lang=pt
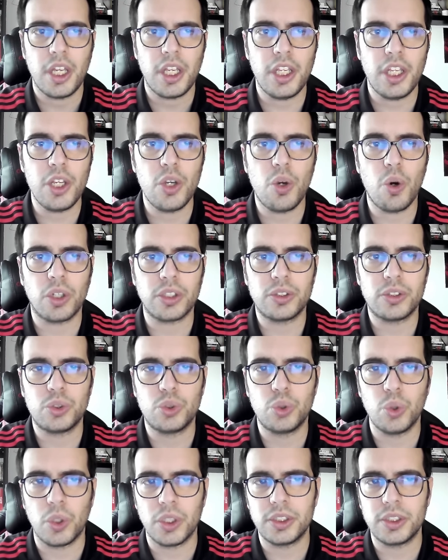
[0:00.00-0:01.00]
e Igor de
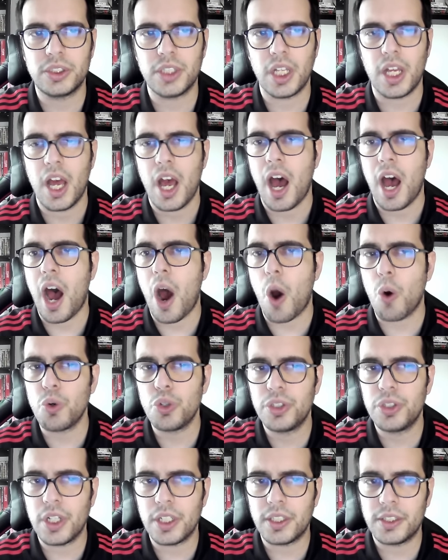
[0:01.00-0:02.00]
Souza
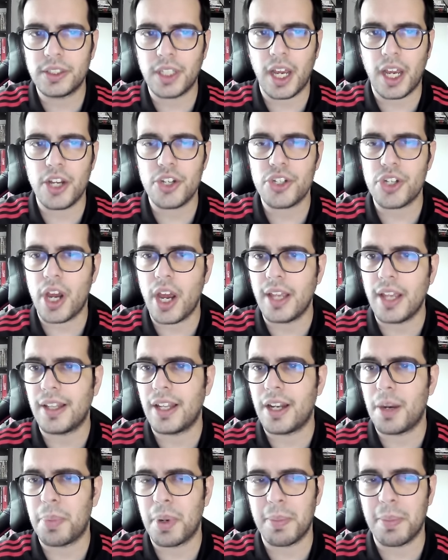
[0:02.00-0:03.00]
aos 16,
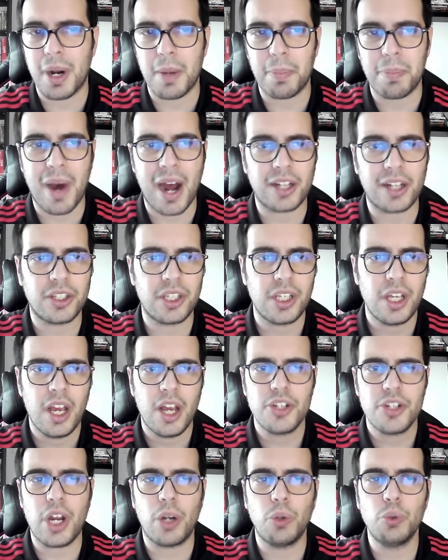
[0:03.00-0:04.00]
ainda na primeira parte.
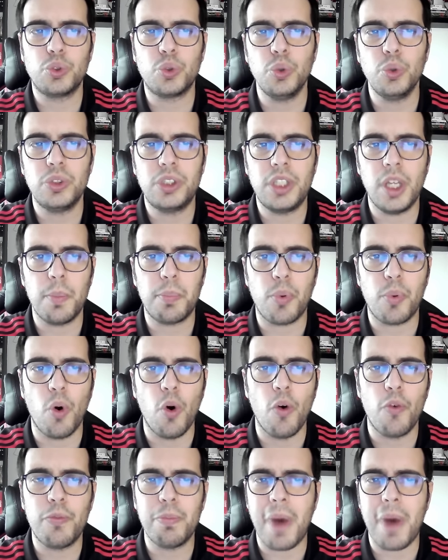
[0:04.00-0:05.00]
Já no segundo tempo
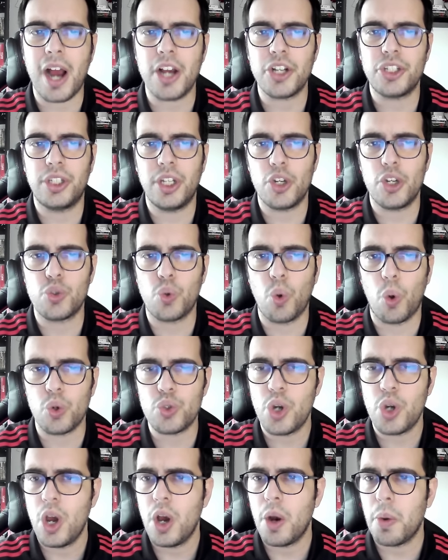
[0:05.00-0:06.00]
houve mais 3
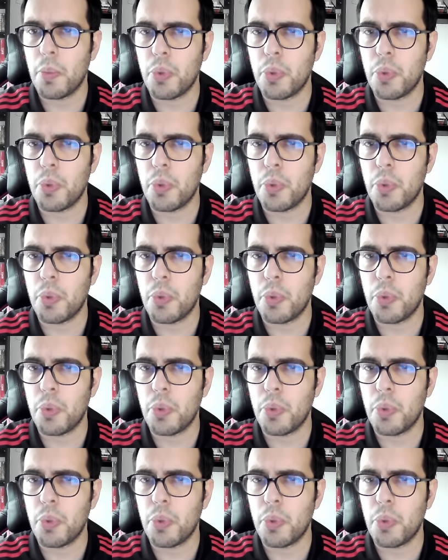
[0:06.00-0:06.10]
gols.